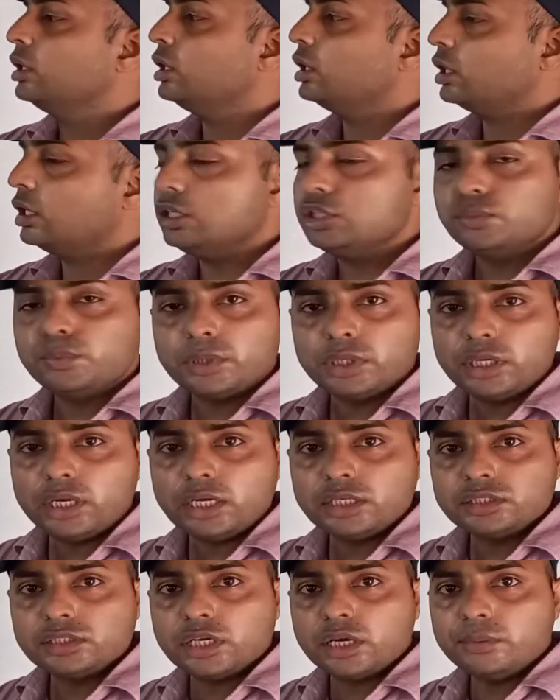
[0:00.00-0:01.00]
अगर इस
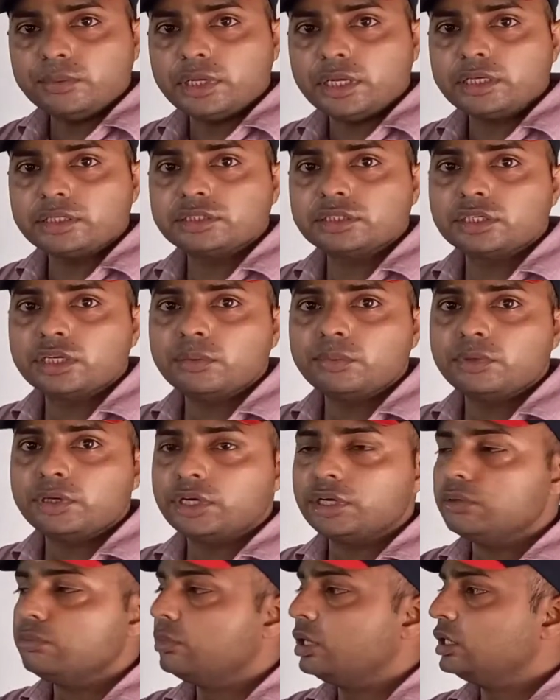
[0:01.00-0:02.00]
प्रकार से आप डायरेक्शन ऑफ
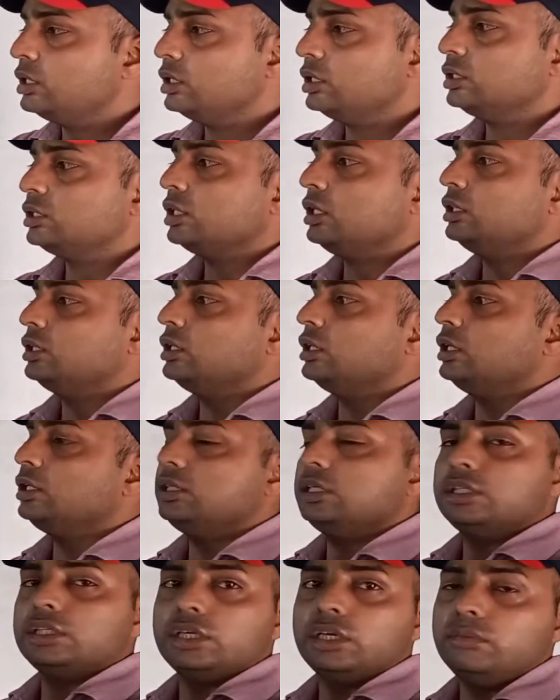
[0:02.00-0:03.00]
करंट मान के चलते हैं
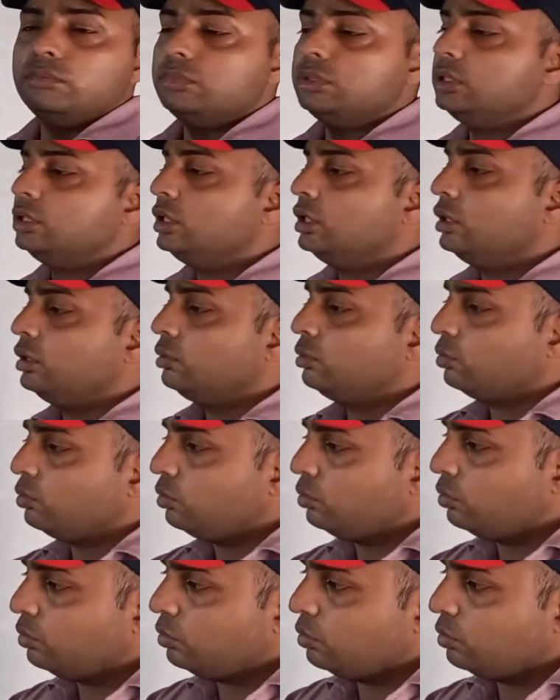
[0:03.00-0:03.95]
ये थंब तो